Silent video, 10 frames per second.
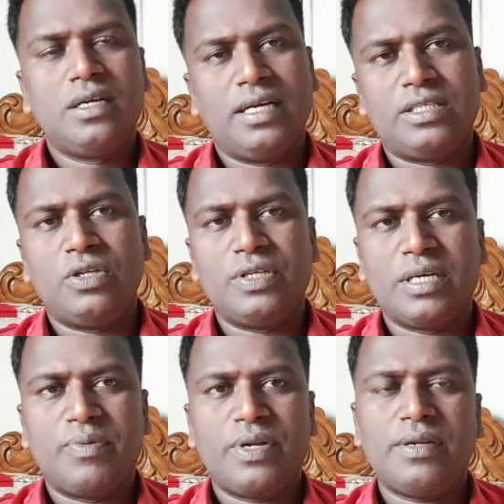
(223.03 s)
এই ছিল
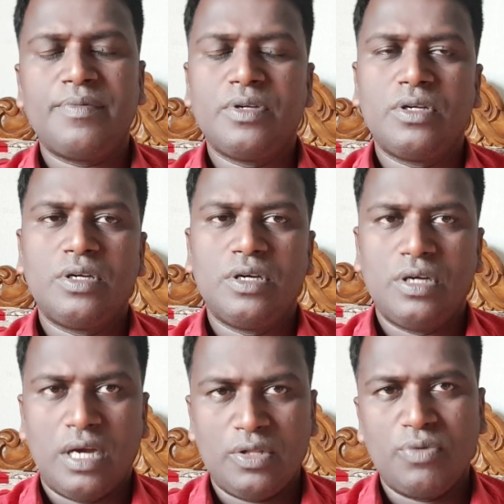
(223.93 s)
সিঙ্গাপুরের
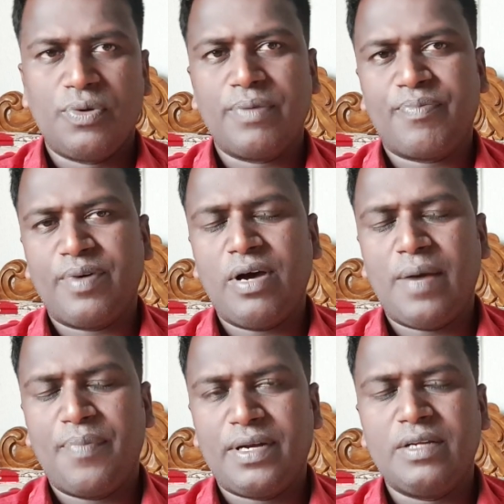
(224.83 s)
দুপুরে পাওয়া
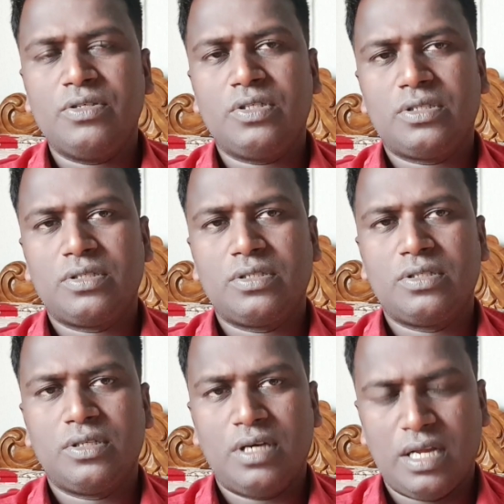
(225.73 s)
আপডেট নিউজ
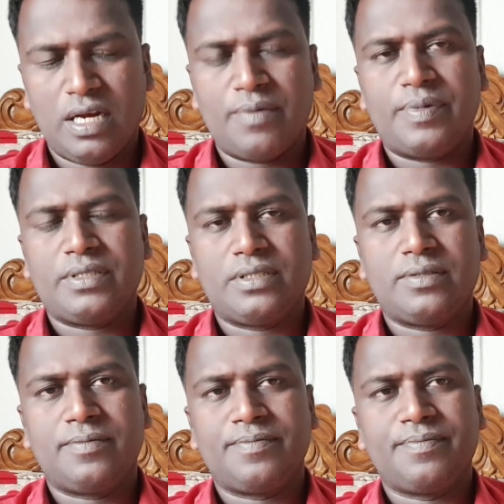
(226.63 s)
আল্লাহ
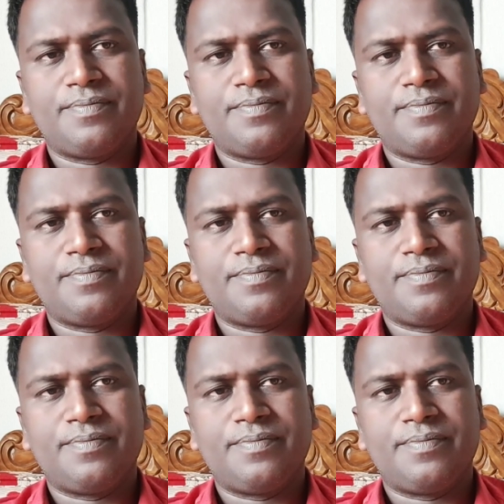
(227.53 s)
হাফেজ